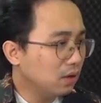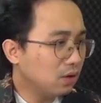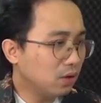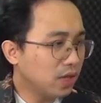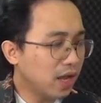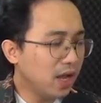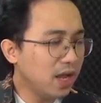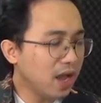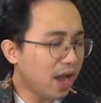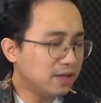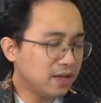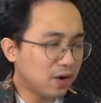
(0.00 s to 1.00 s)
Cô thấy
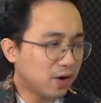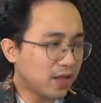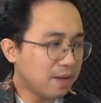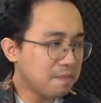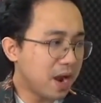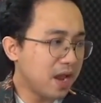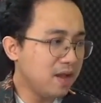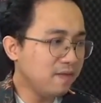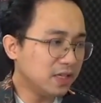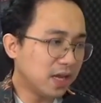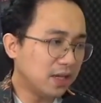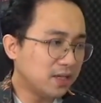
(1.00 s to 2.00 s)
anh ra khỏi thang máy
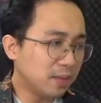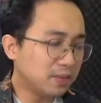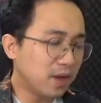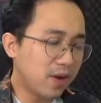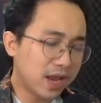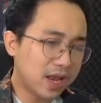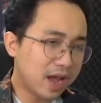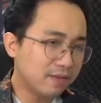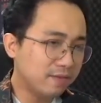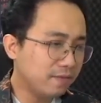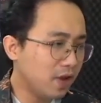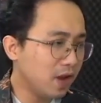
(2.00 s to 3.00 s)
và chạy dọc theo hành lang
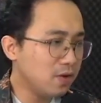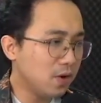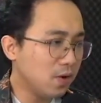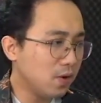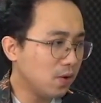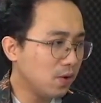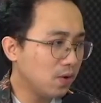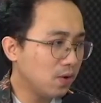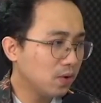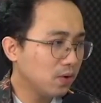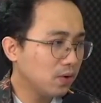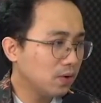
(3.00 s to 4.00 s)
phía cô.
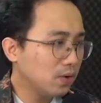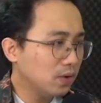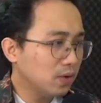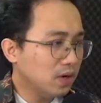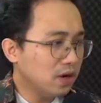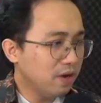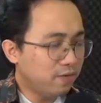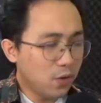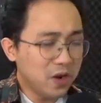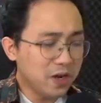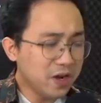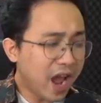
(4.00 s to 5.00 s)
Người phụ
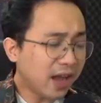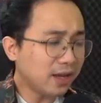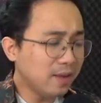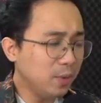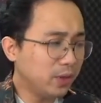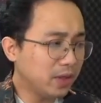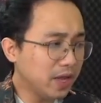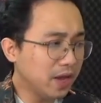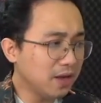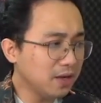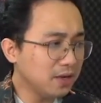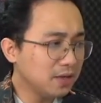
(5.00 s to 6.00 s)
nữ hét lên một
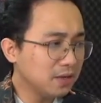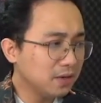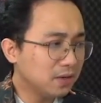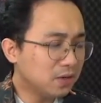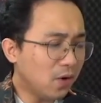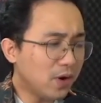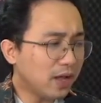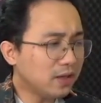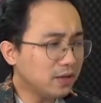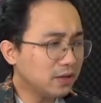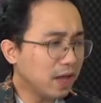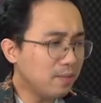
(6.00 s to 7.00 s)
tiếng. Cô đã
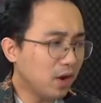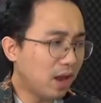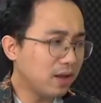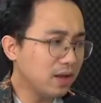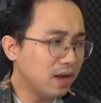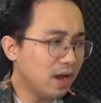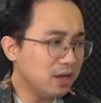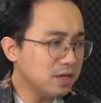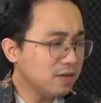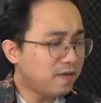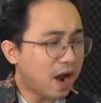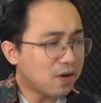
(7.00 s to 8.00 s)
thử thêm một lần nữa
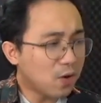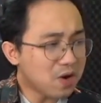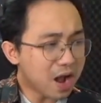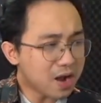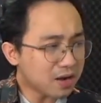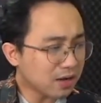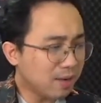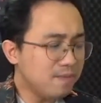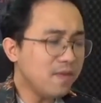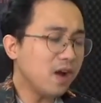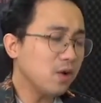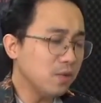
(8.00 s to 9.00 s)
và cố gắng
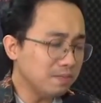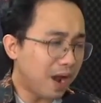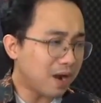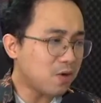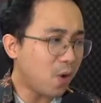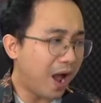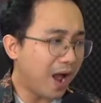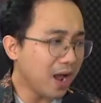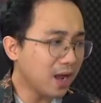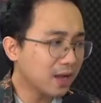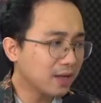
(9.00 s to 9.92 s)
đấm vào đúng mã khóa.